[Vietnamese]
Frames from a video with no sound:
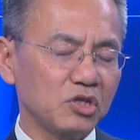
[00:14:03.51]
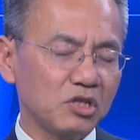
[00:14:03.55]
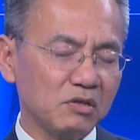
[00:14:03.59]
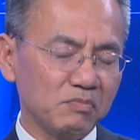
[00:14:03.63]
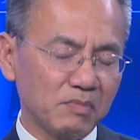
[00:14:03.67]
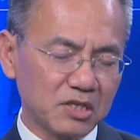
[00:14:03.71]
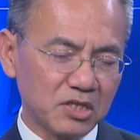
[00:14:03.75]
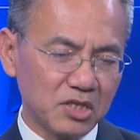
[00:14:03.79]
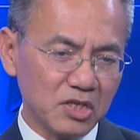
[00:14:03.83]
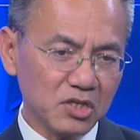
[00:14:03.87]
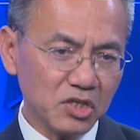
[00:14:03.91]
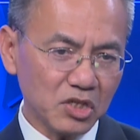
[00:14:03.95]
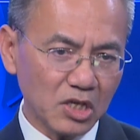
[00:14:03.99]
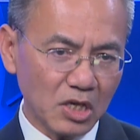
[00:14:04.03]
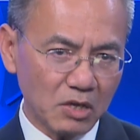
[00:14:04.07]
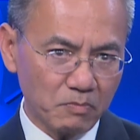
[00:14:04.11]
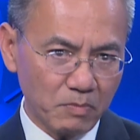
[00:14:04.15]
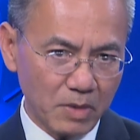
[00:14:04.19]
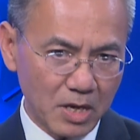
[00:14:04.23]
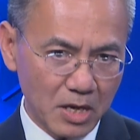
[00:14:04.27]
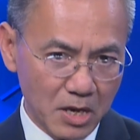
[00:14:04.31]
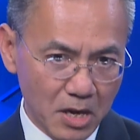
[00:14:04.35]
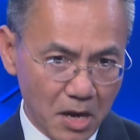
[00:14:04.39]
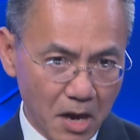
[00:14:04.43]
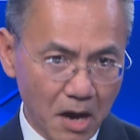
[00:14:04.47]
sức mạnh chính trị
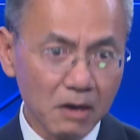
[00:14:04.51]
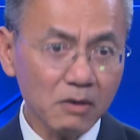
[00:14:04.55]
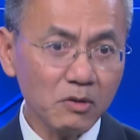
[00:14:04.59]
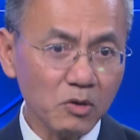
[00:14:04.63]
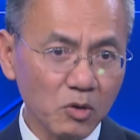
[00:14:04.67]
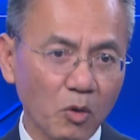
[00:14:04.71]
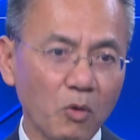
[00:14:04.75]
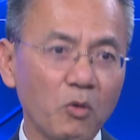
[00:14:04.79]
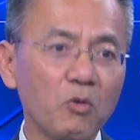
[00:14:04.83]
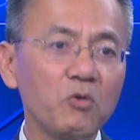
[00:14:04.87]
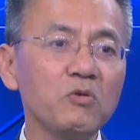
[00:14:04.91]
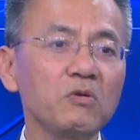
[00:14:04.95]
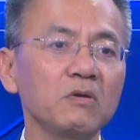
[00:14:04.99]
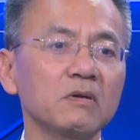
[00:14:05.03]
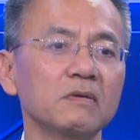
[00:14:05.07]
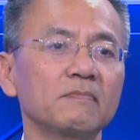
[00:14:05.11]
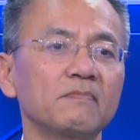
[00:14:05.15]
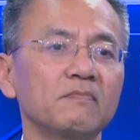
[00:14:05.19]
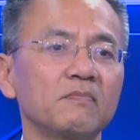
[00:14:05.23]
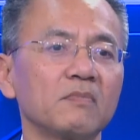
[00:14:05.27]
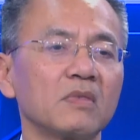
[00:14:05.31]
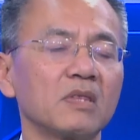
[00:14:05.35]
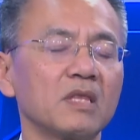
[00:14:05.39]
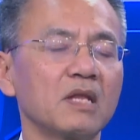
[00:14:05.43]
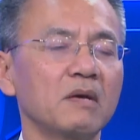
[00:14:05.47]
mình lớn đủ
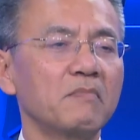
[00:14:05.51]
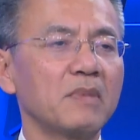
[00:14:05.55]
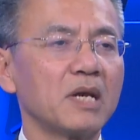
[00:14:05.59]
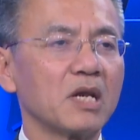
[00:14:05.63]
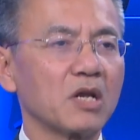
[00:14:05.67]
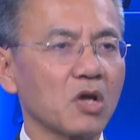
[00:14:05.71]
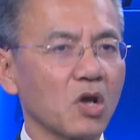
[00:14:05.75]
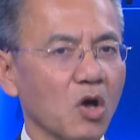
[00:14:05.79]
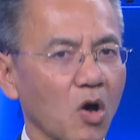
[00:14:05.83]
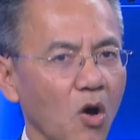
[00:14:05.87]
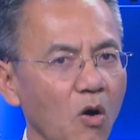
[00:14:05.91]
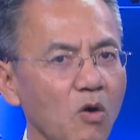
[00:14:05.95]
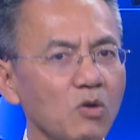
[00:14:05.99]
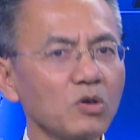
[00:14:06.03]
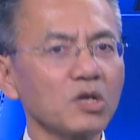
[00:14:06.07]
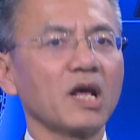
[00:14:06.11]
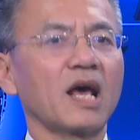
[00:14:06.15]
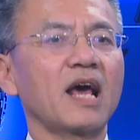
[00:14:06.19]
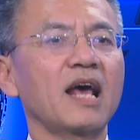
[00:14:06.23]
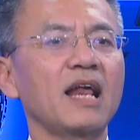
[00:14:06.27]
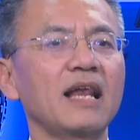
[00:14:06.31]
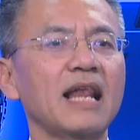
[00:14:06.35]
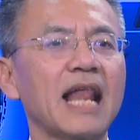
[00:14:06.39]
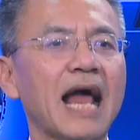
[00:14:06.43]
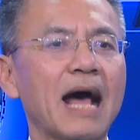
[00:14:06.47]
thì mình có
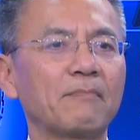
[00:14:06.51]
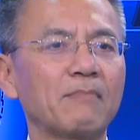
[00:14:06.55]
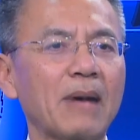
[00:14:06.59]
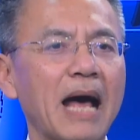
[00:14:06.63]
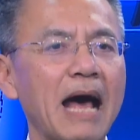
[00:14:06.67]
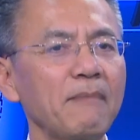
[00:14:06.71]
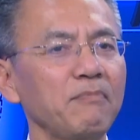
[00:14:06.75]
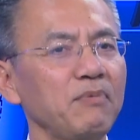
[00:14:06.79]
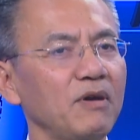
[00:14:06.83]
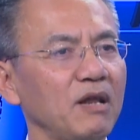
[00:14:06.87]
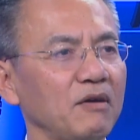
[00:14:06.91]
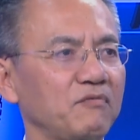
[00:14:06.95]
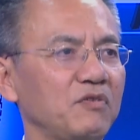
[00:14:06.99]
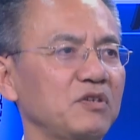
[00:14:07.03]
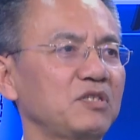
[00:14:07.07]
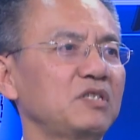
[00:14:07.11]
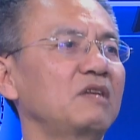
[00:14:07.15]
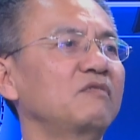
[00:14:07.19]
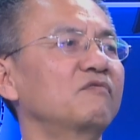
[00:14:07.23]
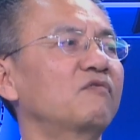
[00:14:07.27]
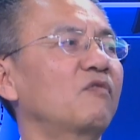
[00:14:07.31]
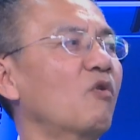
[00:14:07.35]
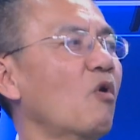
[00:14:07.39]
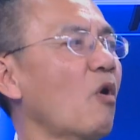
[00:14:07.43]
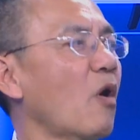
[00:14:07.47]
thể làm áp lực với
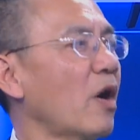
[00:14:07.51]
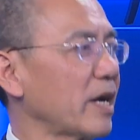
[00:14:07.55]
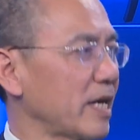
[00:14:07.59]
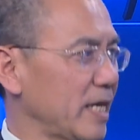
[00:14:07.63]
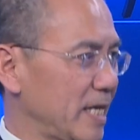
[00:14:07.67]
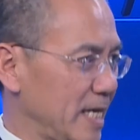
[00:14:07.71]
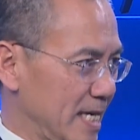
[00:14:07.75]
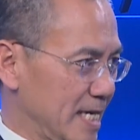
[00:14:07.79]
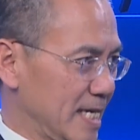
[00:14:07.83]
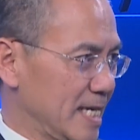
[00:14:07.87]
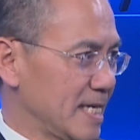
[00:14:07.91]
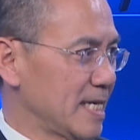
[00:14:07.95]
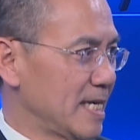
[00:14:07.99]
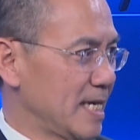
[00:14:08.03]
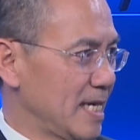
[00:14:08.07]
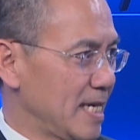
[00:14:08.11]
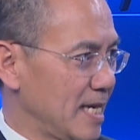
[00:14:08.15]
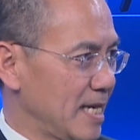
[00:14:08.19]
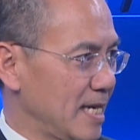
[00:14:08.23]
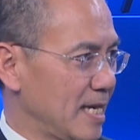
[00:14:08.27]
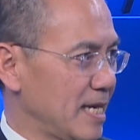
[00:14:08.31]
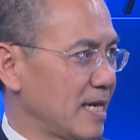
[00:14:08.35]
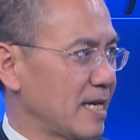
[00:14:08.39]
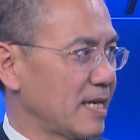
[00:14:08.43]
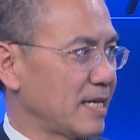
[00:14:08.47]
chính phủ Hoa Kỳ có tiếng
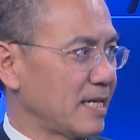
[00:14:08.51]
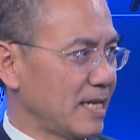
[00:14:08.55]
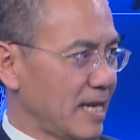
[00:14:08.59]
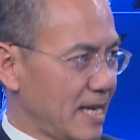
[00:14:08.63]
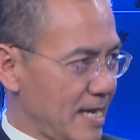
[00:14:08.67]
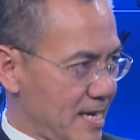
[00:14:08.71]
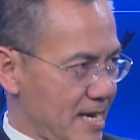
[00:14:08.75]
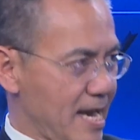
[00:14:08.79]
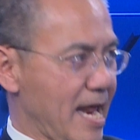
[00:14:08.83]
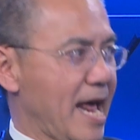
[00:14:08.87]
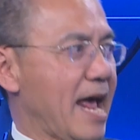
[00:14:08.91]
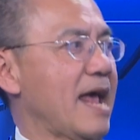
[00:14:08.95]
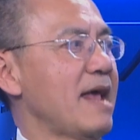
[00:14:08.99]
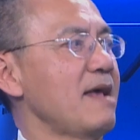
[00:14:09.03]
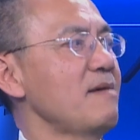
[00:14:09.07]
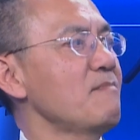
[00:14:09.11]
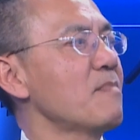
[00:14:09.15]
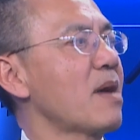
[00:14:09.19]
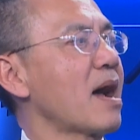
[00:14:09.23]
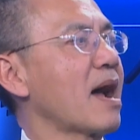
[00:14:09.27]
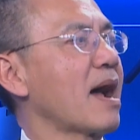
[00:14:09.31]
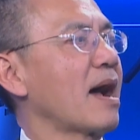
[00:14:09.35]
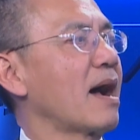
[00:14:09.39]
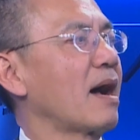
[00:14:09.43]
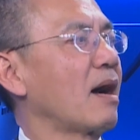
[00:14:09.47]
nói hơn để
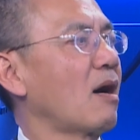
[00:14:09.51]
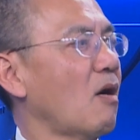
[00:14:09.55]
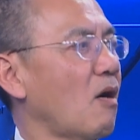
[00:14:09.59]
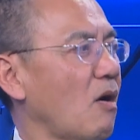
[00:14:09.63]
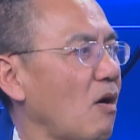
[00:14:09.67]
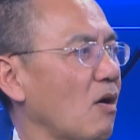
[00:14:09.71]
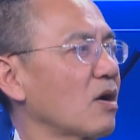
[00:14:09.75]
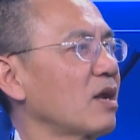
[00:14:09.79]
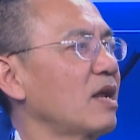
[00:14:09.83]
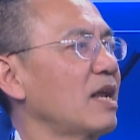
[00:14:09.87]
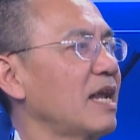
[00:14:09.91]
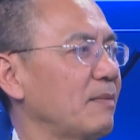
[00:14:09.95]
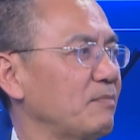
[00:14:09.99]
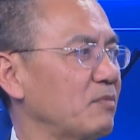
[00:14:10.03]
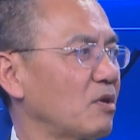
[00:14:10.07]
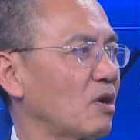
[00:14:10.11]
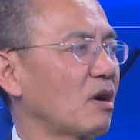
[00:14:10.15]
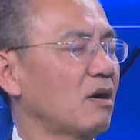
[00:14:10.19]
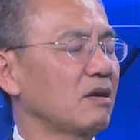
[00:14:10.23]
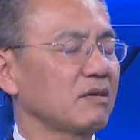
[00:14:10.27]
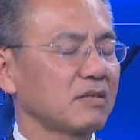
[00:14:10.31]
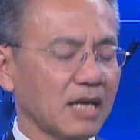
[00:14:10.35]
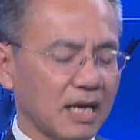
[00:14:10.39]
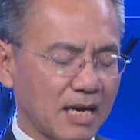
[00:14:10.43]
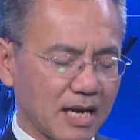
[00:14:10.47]
mà họ có thể làm
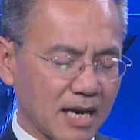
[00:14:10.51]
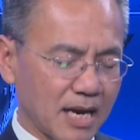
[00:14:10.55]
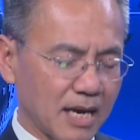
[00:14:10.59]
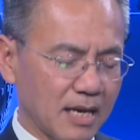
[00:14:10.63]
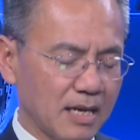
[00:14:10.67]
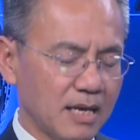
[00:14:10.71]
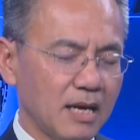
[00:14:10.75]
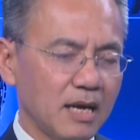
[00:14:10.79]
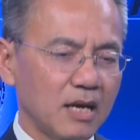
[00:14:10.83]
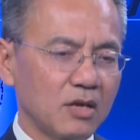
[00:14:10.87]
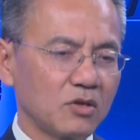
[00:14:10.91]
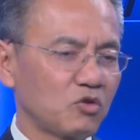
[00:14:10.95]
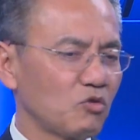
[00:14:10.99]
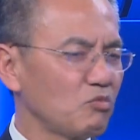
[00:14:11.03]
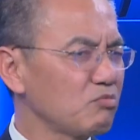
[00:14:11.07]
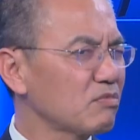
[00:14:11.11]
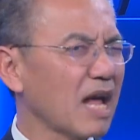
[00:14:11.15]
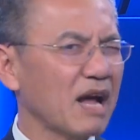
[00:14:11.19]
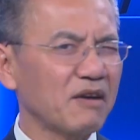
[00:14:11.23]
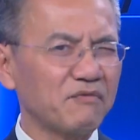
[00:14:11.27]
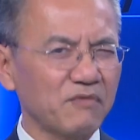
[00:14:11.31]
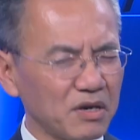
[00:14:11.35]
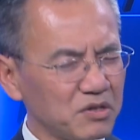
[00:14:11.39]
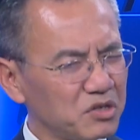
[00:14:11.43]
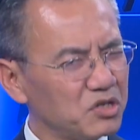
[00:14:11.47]
đó thành ra chúng
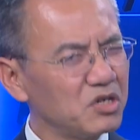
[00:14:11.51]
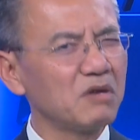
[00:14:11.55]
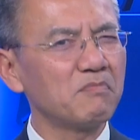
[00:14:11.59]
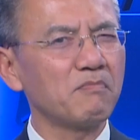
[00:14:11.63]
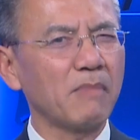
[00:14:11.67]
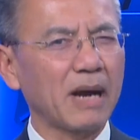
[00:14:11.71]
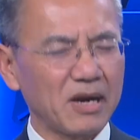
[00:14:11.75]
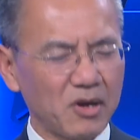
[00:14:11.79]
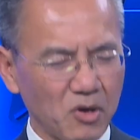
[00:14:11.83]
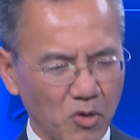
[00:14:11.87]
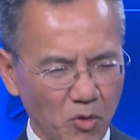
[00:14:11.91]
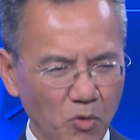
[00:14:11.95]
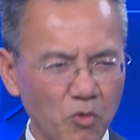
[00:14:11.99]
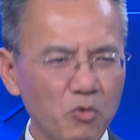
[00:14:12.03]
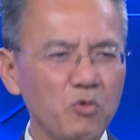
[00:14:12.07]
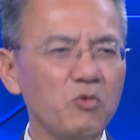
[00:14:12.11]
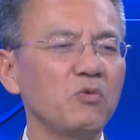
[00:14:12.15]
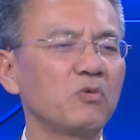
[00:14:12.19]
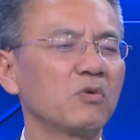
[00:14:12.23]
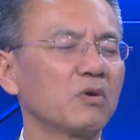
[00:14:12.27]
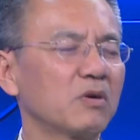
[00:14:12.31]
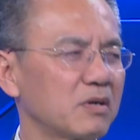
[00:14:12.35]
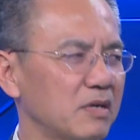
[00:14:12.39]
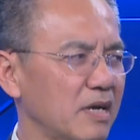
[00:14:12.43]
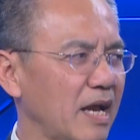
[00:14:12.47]
ta vẫn chưa mạnh đủ
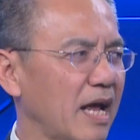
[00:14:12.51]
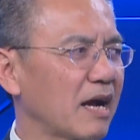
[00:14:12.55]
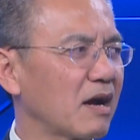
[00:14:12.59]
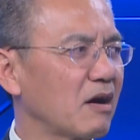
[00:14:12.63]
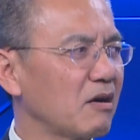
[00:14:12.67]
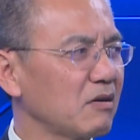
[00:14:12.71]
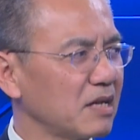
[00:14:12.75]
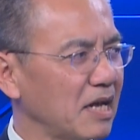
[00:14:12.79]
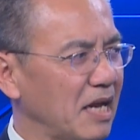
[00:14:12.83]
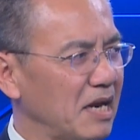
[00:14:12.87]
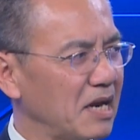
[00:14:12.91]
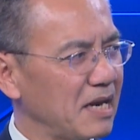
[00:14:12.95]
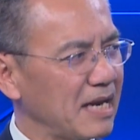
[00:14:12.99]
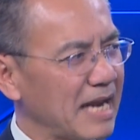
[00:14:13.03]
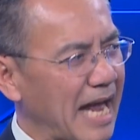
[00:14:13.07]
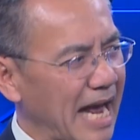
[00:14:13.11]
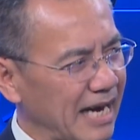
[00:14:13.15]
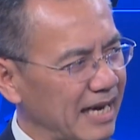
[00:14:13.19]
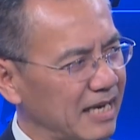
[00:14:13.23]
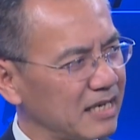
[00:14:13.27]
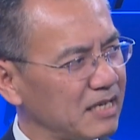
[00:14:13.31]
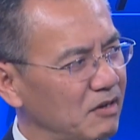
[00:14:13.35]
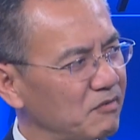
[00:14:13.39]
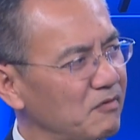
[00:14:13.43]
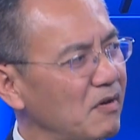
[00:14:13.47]
để có thể
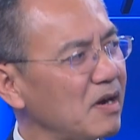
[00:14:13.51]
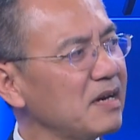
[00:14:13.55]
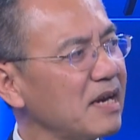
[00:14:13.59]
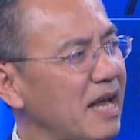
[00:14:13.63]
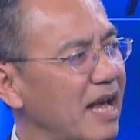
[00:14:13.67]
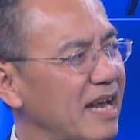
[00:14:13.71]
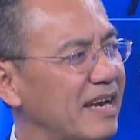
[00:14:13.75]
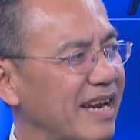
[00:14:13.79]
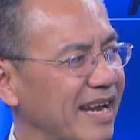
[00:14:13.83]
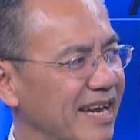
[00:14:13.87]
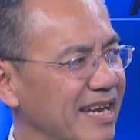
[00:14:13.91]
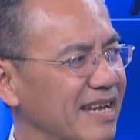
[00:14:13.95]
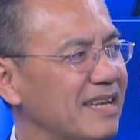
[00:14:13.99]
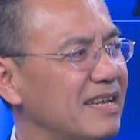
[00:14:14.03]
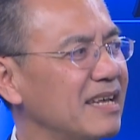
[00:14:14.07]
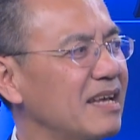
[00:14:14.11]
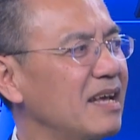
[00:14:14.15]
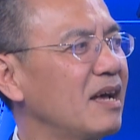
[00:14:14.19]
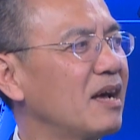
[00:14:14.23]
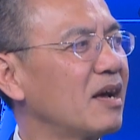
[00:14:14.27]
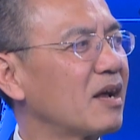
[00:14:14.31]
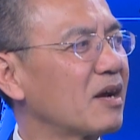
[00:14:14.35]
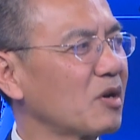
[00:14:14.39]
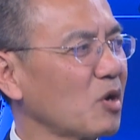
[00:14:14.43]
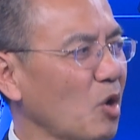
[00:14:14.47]
đặt những vấn đề này
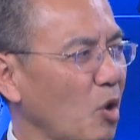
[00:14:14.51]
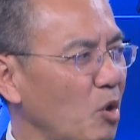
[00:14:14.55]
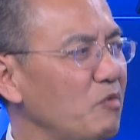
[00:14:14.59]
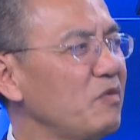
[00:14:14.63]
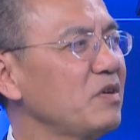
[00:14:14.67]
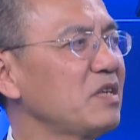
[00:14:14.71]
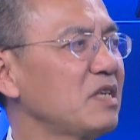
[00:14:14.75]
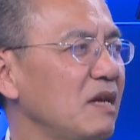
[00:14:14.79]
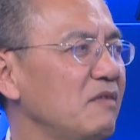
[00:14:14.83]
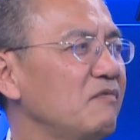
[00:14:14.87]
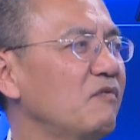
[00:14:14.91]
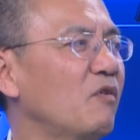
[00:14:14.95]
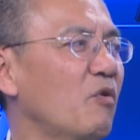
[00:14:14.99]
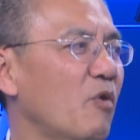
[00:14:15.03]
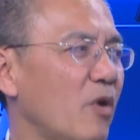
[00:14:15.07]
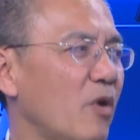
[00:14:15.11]
đối với chính phủ